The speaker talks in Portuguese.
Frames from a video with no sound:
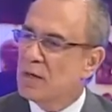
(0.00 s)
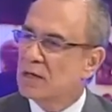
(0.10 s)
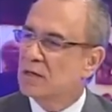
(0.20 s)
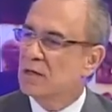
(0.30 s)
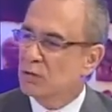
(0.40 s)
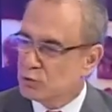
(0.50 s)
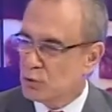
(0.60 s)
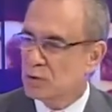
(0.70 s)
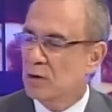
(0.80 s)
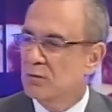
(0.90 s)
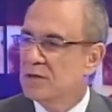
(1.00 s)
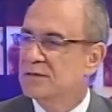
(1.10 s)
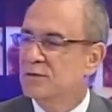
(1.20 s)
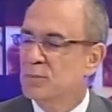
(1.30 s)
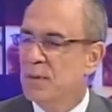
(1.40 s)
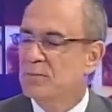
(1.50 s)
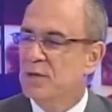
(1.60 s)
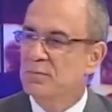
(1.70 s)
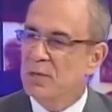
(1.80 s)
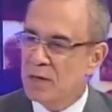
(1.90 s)
que o senhor que é um líder do
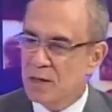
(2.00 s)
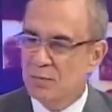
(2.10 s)
PMDB,